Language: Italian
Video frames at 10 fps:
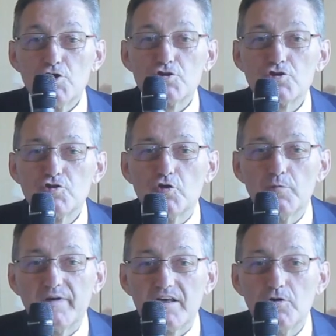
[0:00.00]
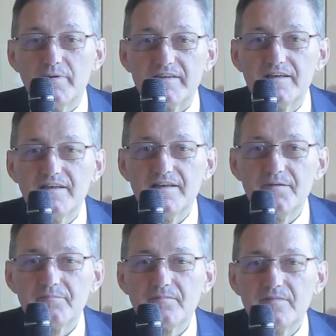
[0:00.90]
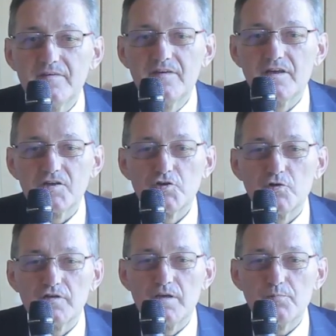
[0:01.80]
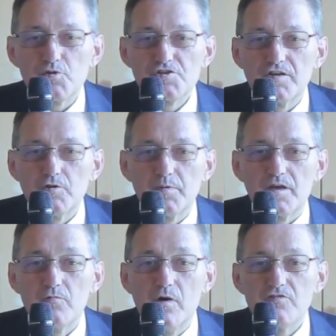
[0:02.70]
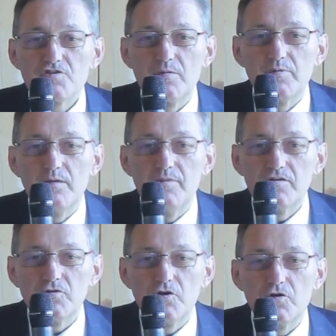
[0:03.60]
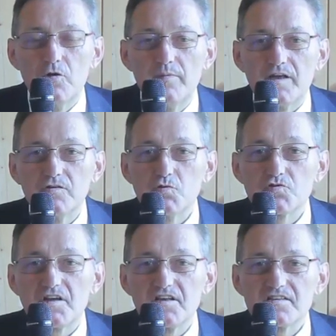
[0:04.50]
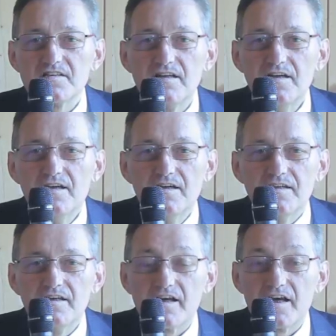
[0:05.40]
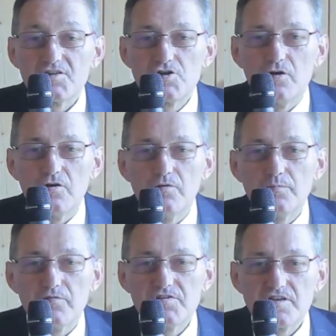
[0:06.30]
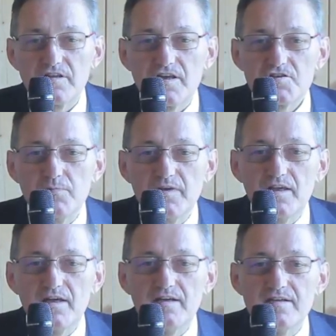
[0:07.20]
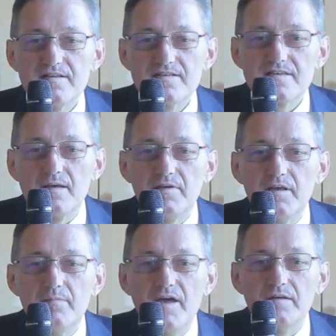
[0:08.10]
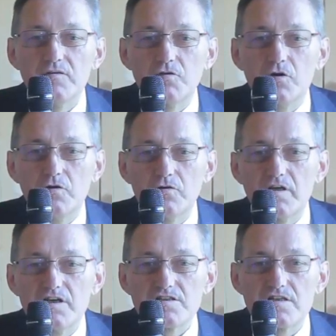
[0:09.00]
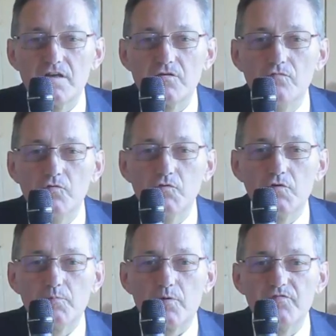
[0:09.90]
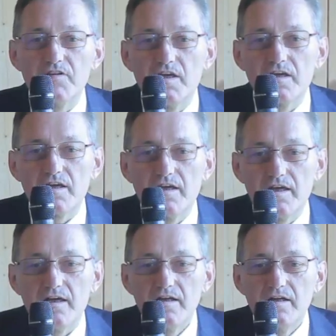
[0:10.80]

Sono Marino Battini, direttore del progetto per il nuovo stabilimento di Comer Industries in Reggiolo, provincia di Reggio Emilia, stabilimento che si è dovuto provvedere